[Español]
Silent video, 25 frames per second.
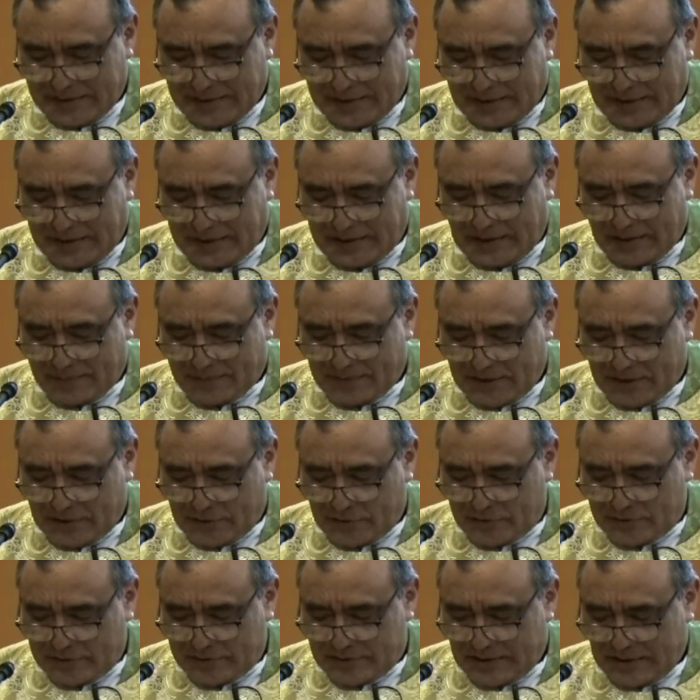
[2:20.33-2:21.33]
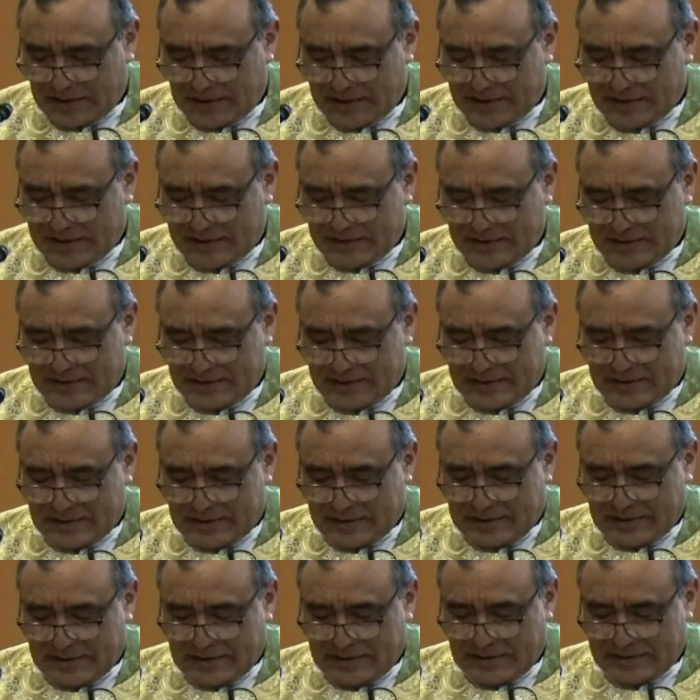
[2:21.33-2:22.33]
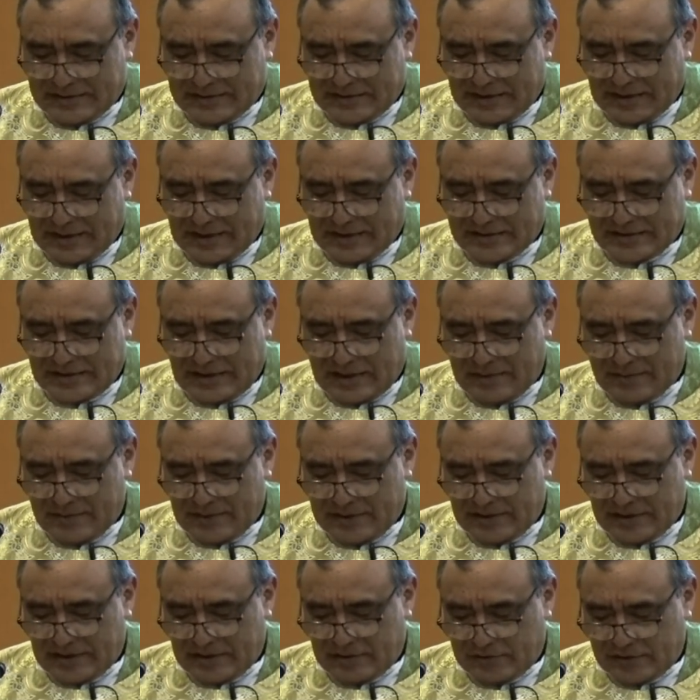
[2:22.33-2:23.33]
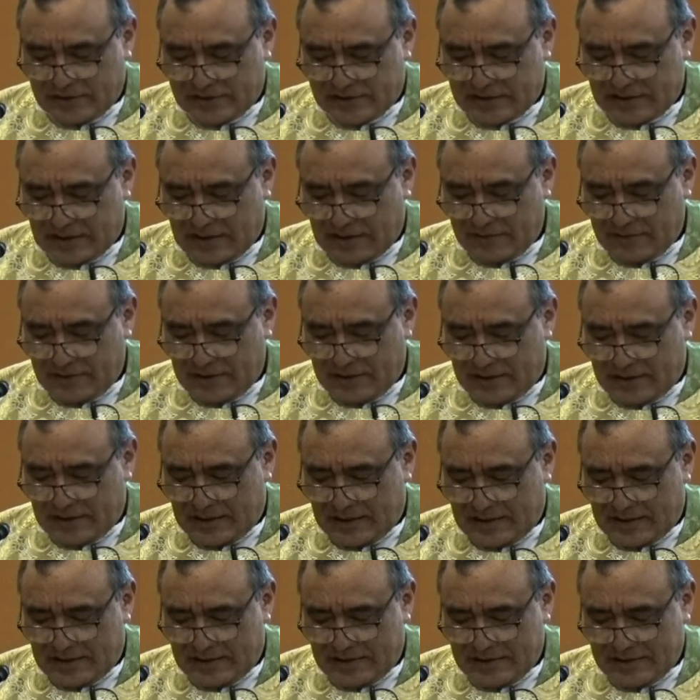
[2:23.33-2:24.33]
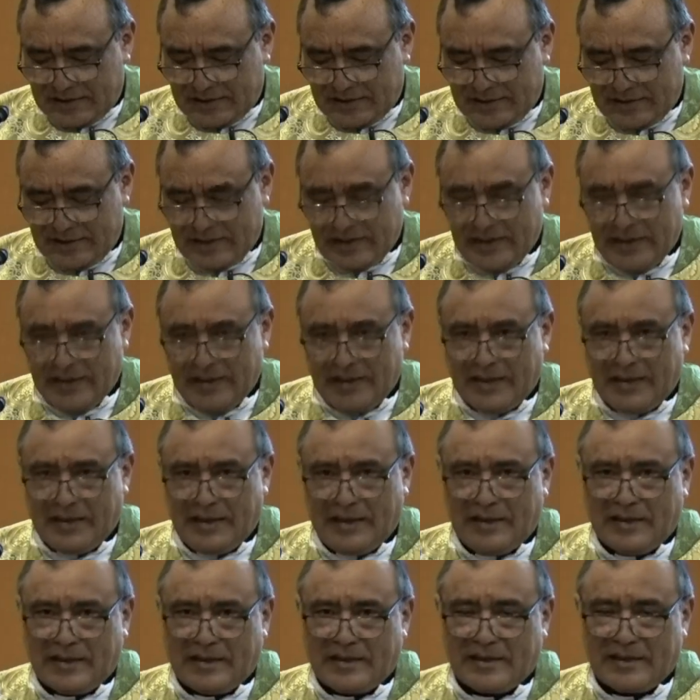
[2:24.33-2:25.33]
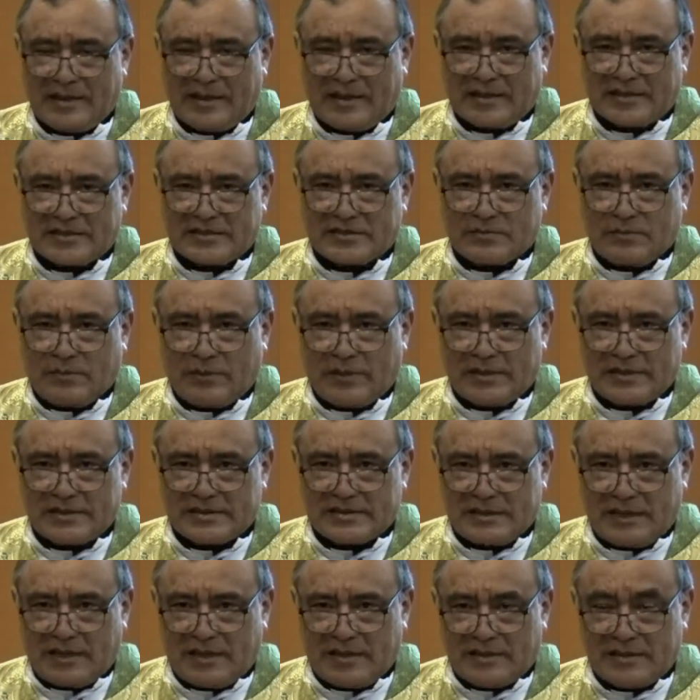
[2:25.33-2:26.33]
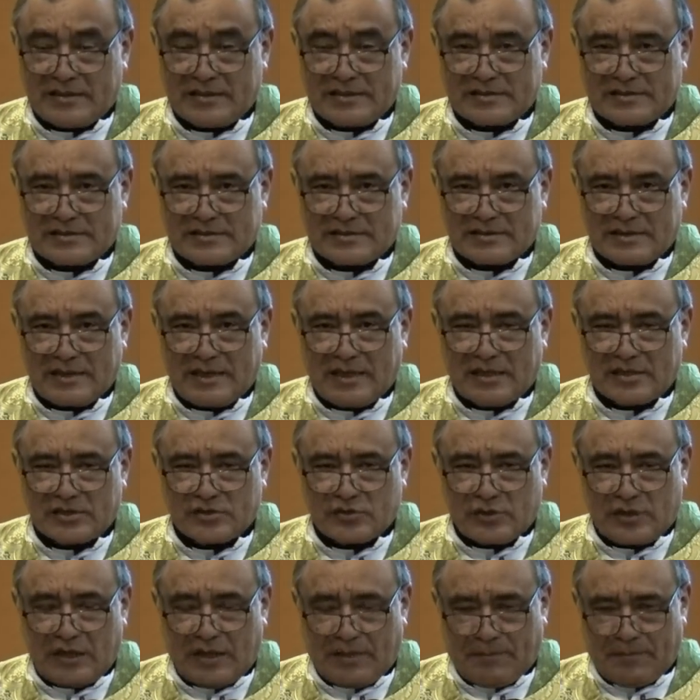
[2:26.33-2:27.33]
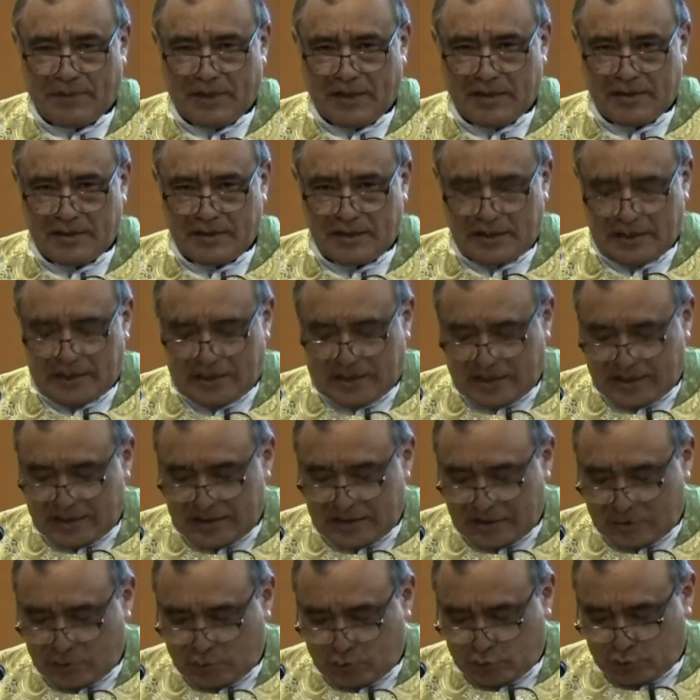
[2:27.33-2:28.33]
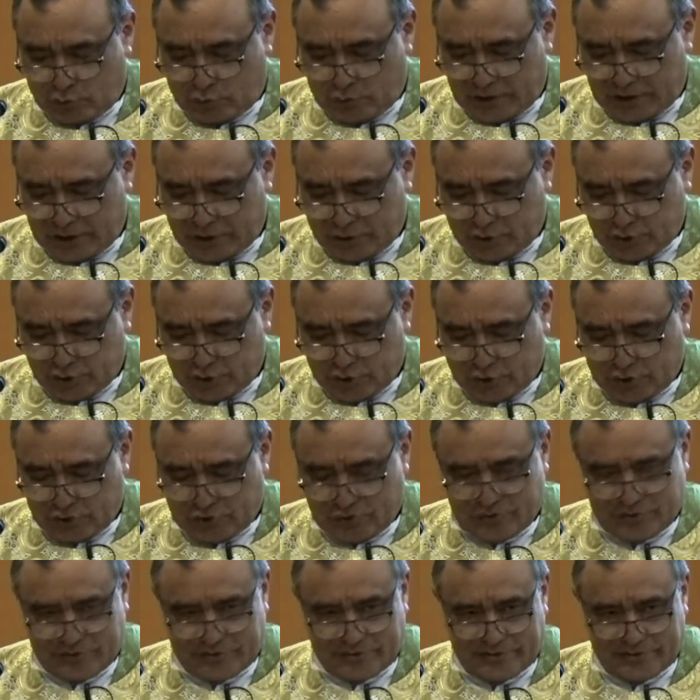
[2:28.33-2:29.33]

Y la pregunta es el examen de nuestra vida y que la respuesta es, eso depende de cada uno de nosotros.